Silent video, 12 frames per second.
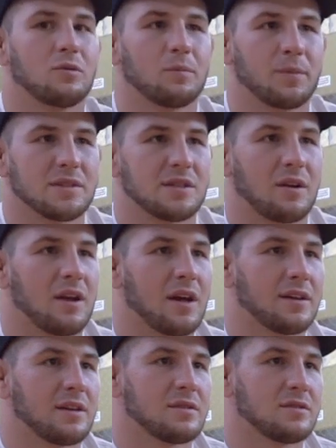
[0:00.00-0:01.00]
кто
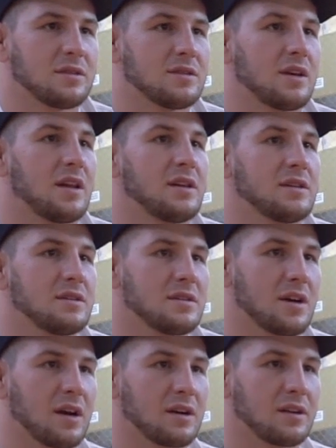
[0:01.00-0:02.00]
поздравляет нас в социальных
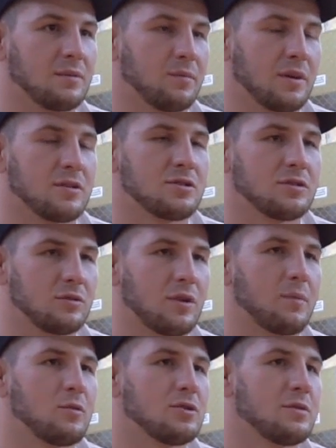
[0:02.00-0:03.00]
сетях. Больш... Ну,
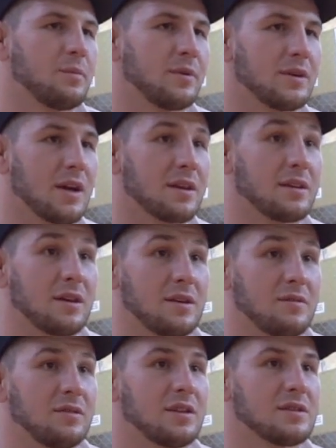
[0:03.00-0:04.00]
нам очень приятно,
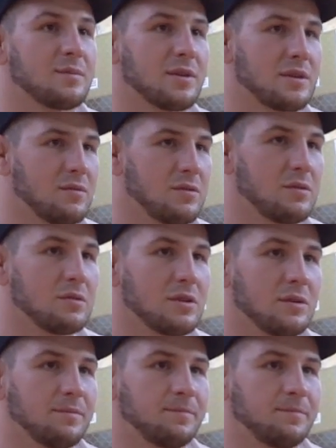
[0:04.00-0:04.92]
и вы нас мотивируете.